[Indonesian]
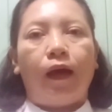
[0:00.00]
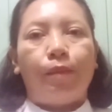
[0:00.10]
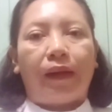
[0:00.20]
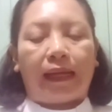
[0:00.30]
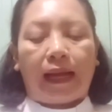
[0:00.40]

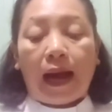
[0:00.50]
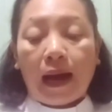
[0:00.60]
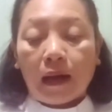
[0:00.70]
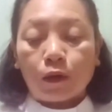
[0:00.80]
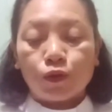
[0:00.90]
Mereka
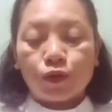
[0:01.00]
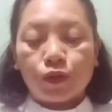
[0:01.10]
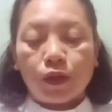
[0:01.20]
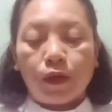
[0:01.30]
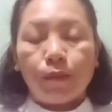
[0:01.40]

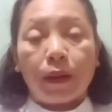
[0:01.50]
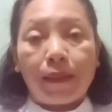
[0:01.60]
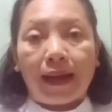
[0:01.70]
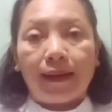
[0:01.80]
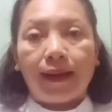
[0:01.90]
harus
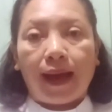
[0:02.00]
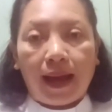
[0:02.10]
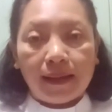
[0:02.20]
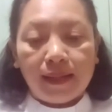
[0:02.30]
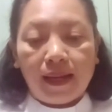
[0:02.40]
bermain
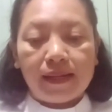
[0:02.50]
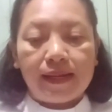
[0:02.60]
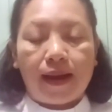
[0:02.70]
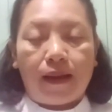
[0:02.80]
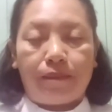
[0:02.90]
hanya di
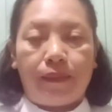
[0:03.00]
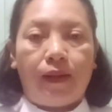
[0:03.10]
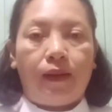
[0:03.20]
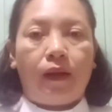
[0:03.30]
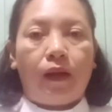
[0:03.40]
dalam
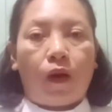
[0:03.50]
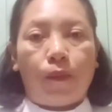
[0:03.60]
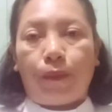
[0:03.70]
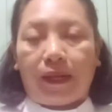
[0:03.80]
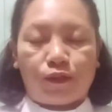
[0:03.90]

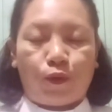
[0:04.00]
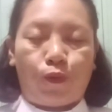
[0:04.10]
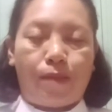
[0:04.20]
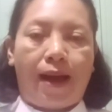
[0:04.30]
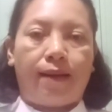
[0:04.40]
kompleks
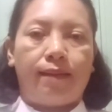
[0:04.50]
rumah.